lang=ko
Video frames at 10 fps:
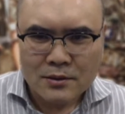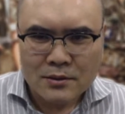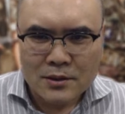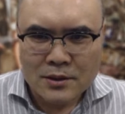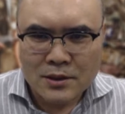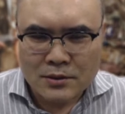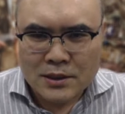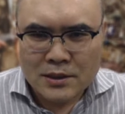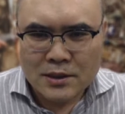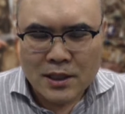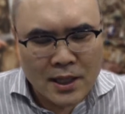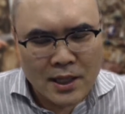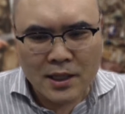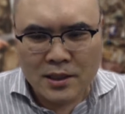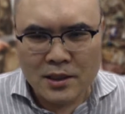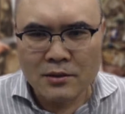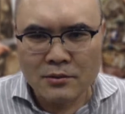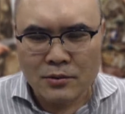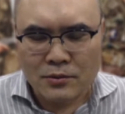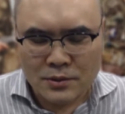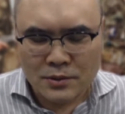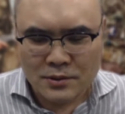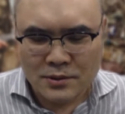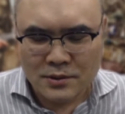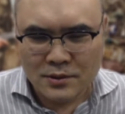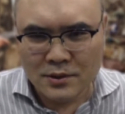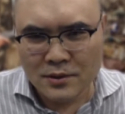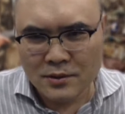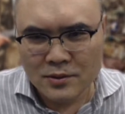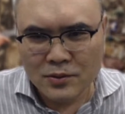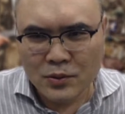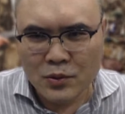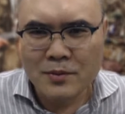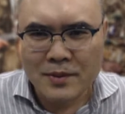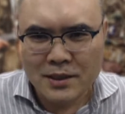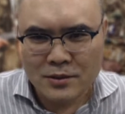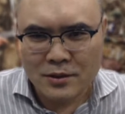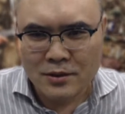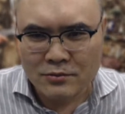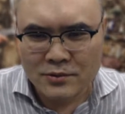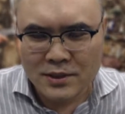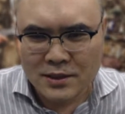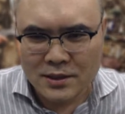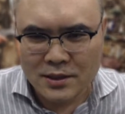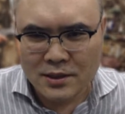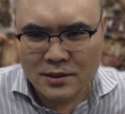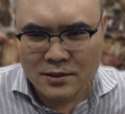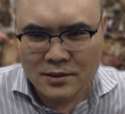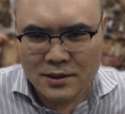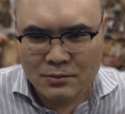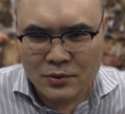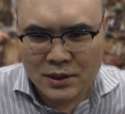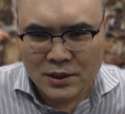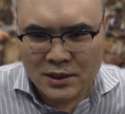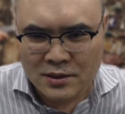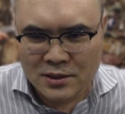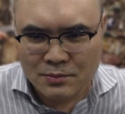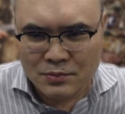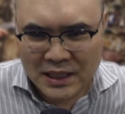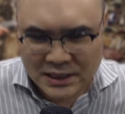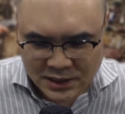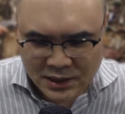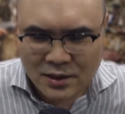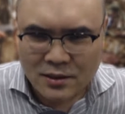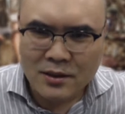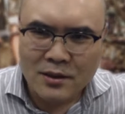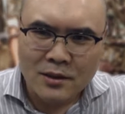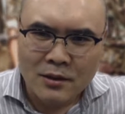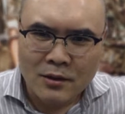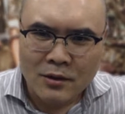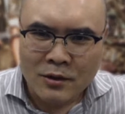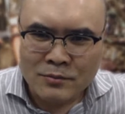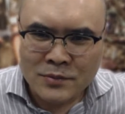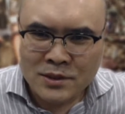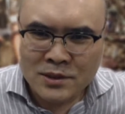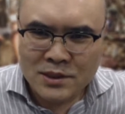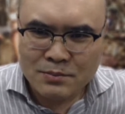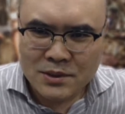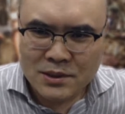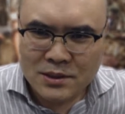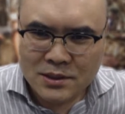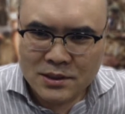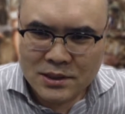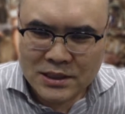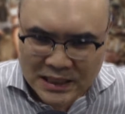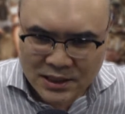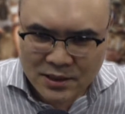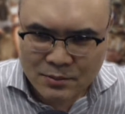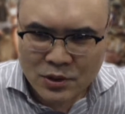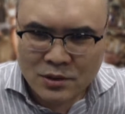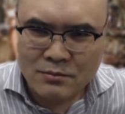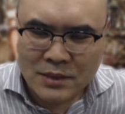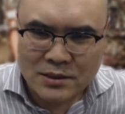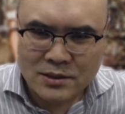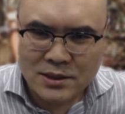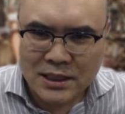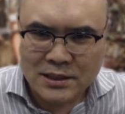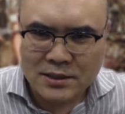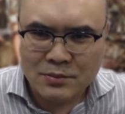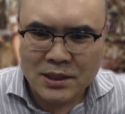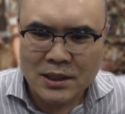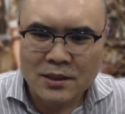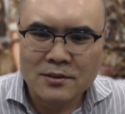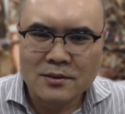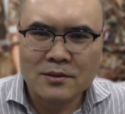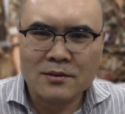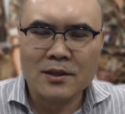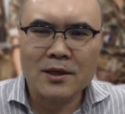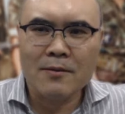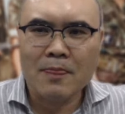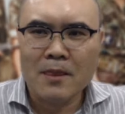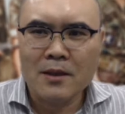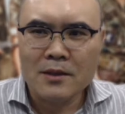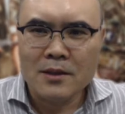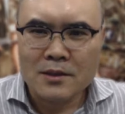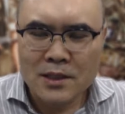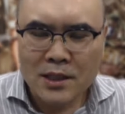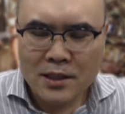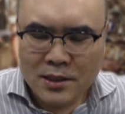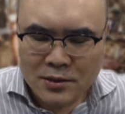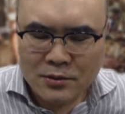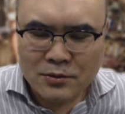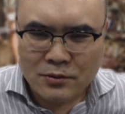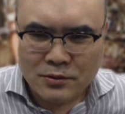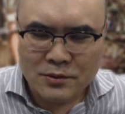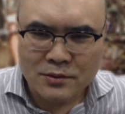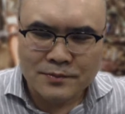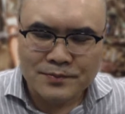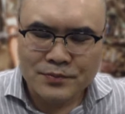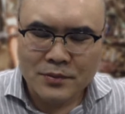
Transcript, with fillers: 글쎄요, 제 기억으로는 소위 말해서 우리가 이제 그 뭐 있는 집 자식, 없는 집 자식 뭐 이런 말을 쓰지 않습니까? 그런데 제 기억으로는